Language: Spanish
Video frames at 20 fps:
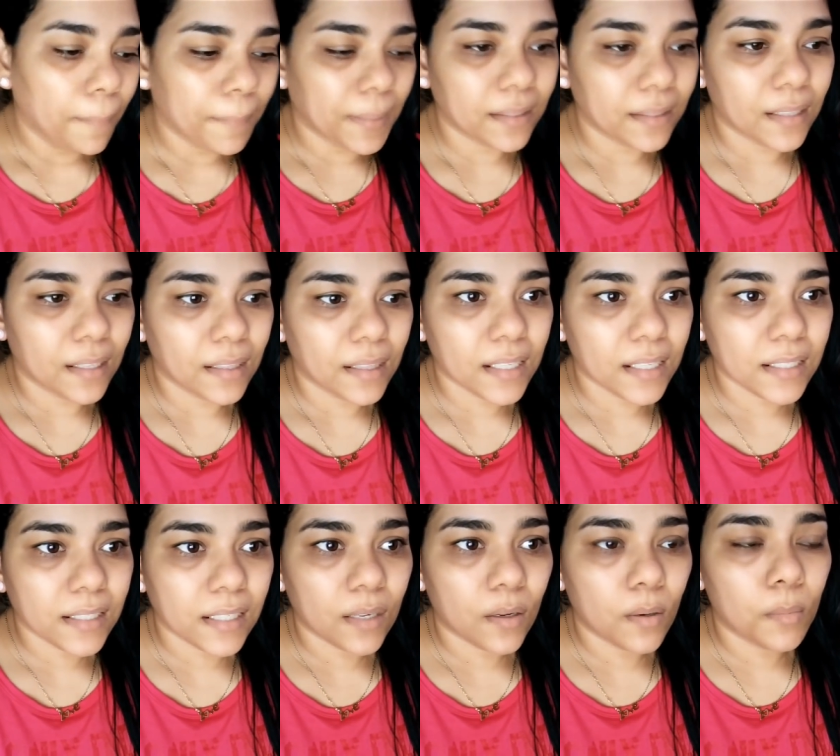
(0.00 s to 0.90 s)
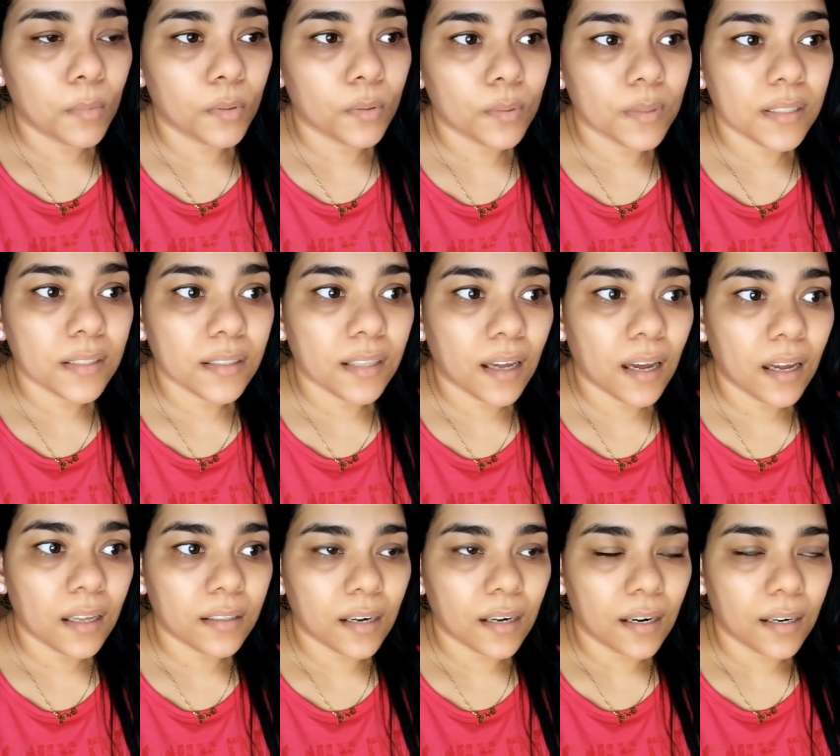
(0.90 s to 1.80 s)
mantente así como tú
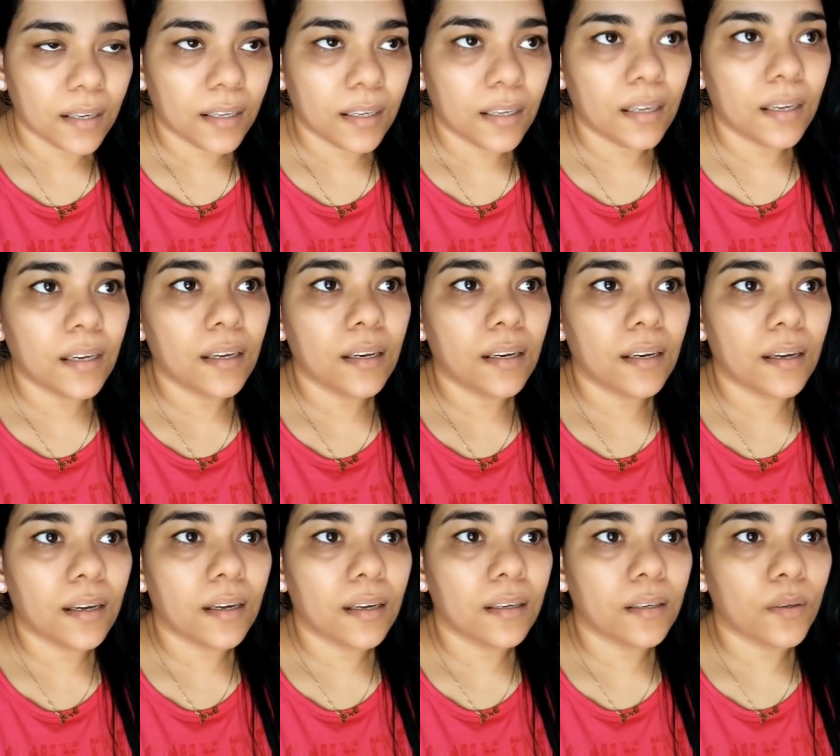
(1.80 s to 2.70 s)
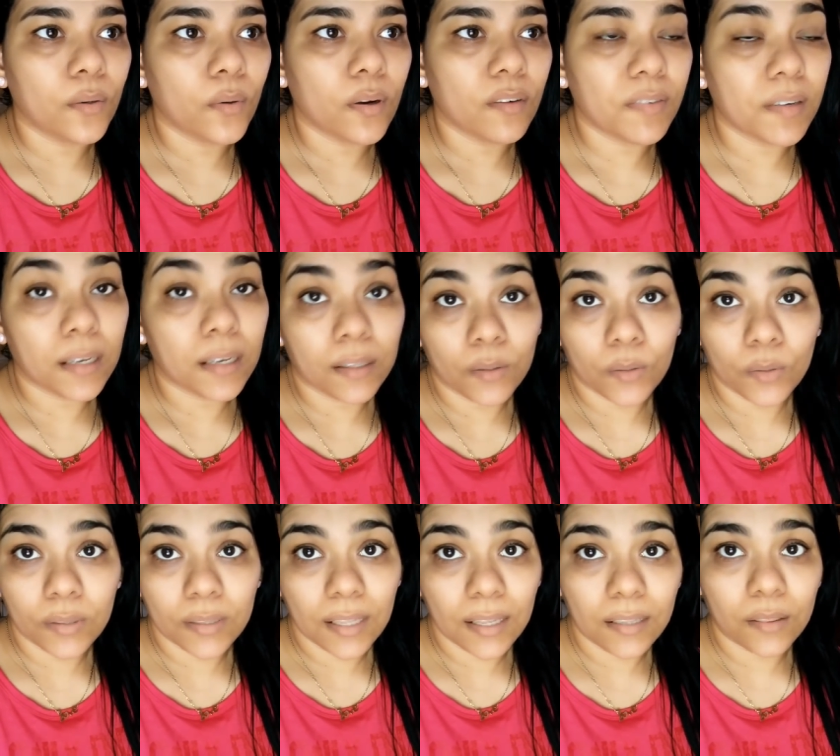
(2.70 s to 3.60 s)
estás, tranquila, no
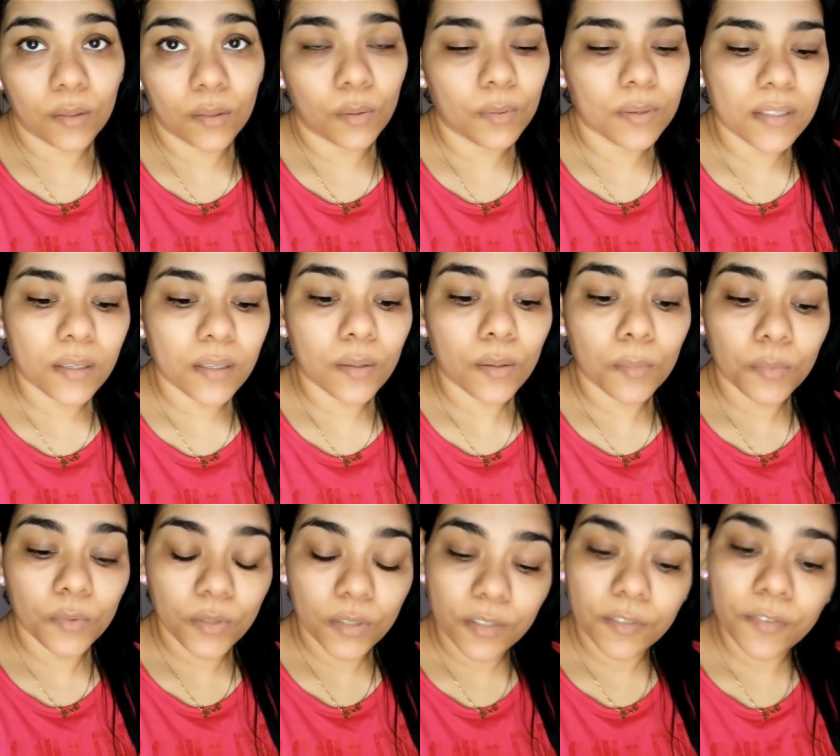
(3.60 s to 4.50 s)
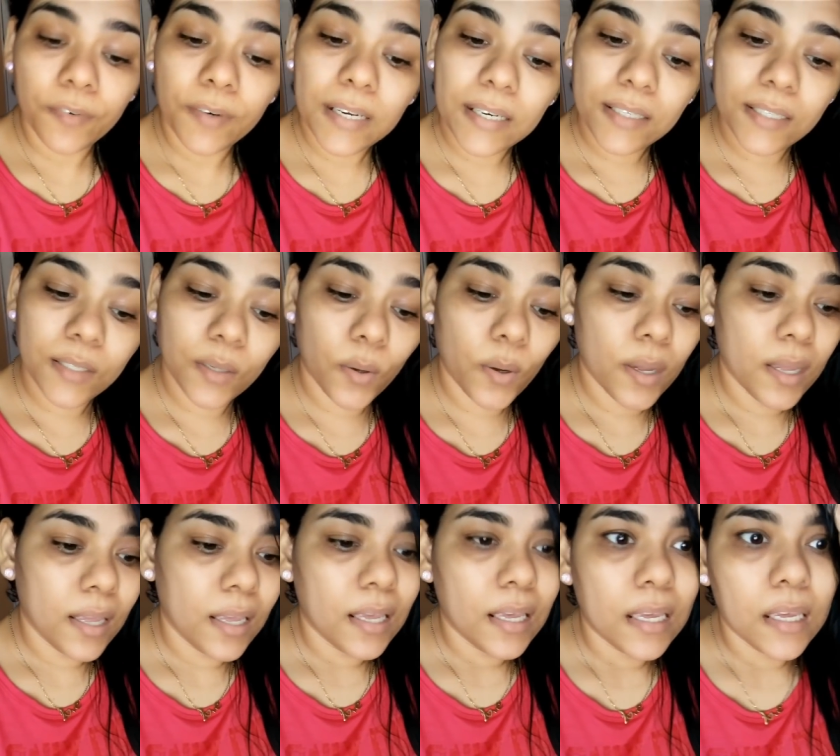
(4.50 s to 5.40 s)
afanando tanto, no haciendo mucho esfuerzo
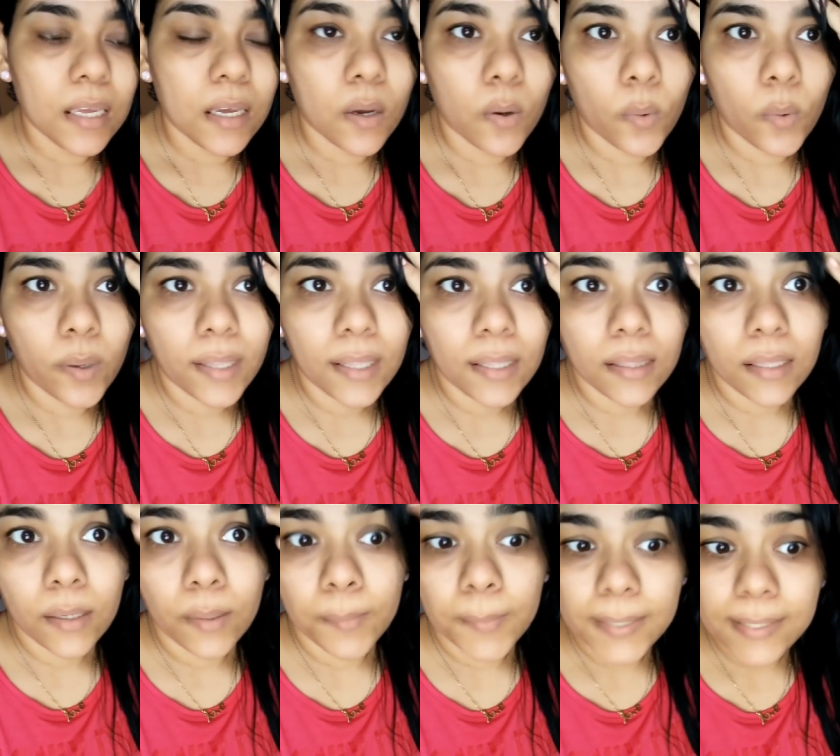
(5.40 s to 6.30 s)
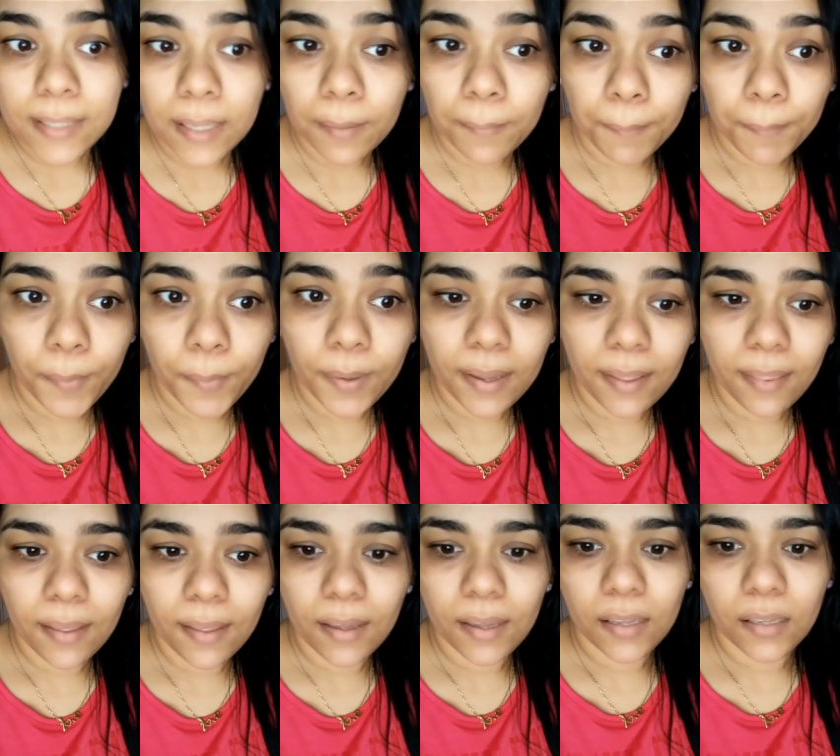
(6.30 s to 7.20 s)
y cuídate lo más que
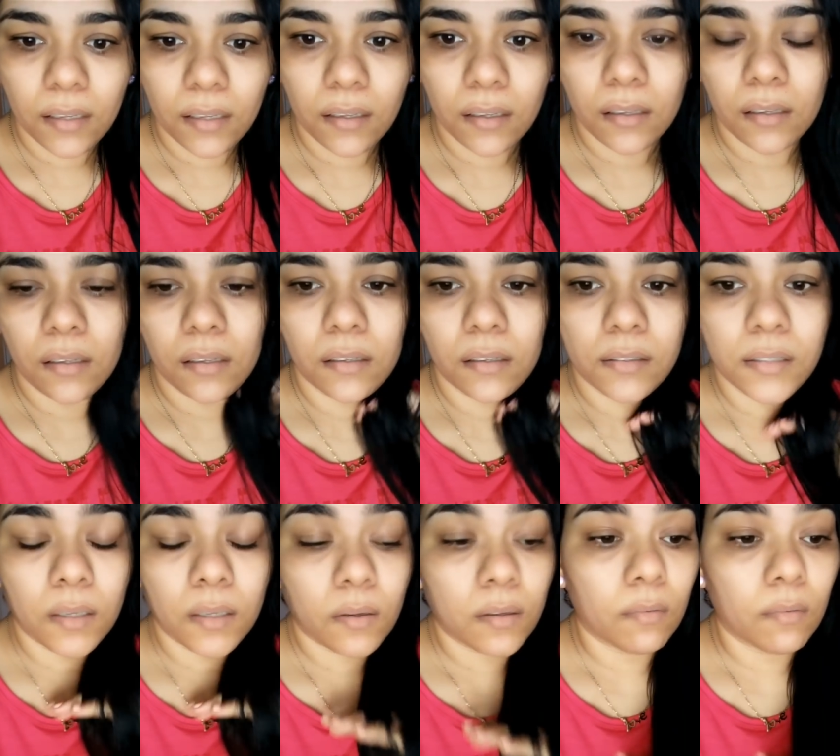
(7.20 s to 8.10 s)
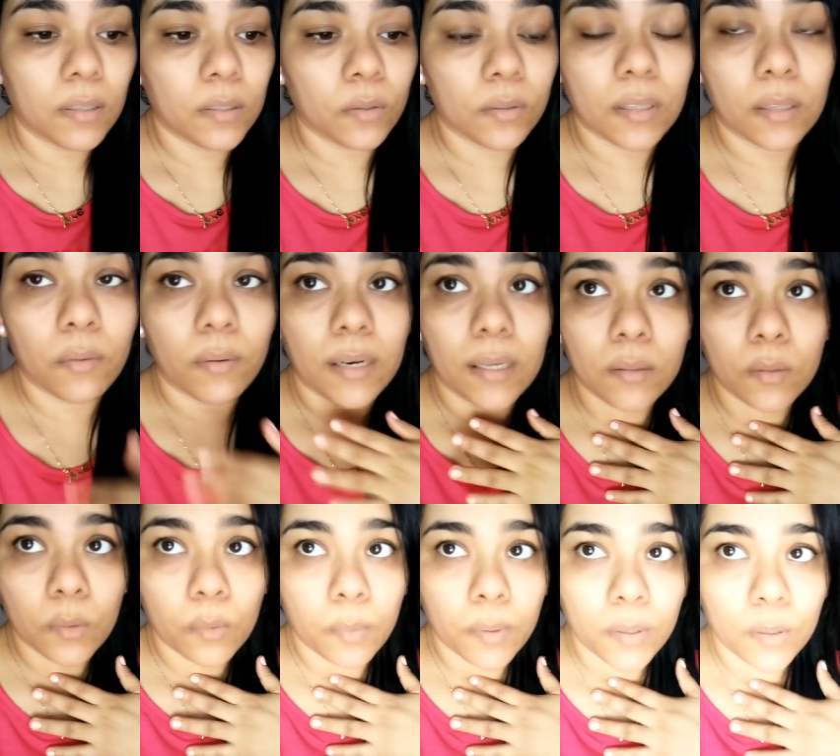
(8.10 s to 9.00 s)
pueda y si, cuando te duela
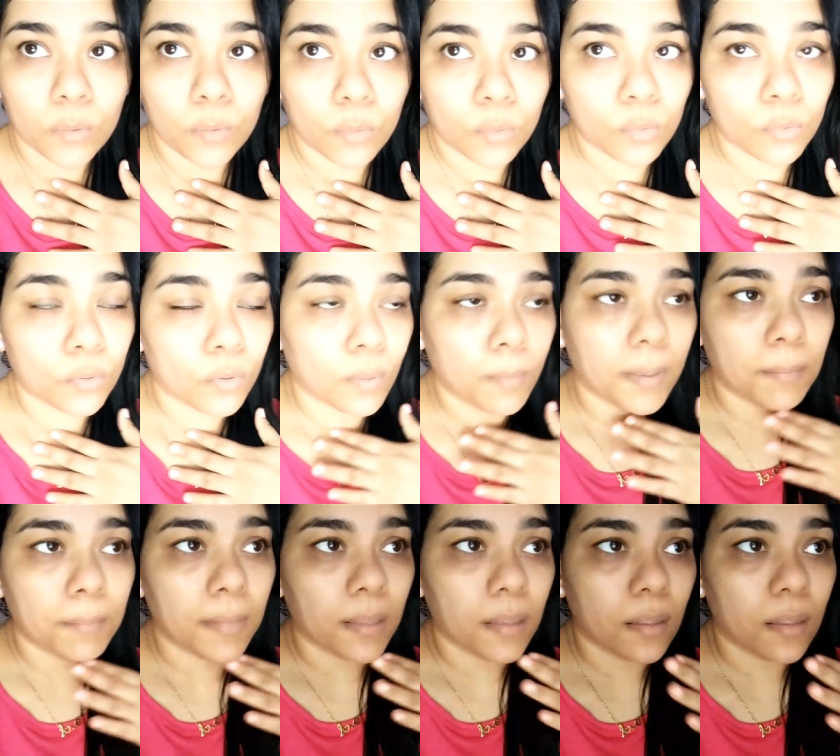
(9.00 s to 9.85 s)
tu cuello tú tomas